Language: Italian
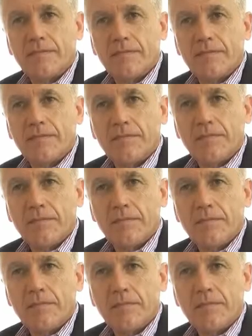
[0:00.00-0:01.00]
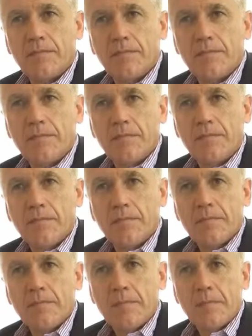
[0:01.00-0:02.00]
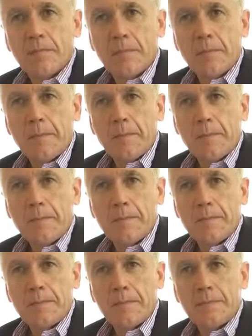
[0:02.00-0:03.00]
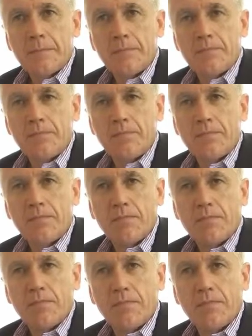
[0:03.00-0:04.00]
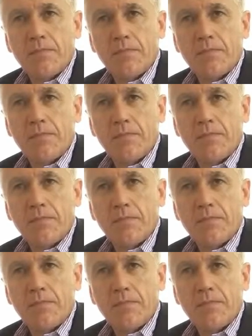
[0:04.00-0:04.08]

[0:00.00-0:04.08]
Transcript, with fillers: A to B to see what she can see.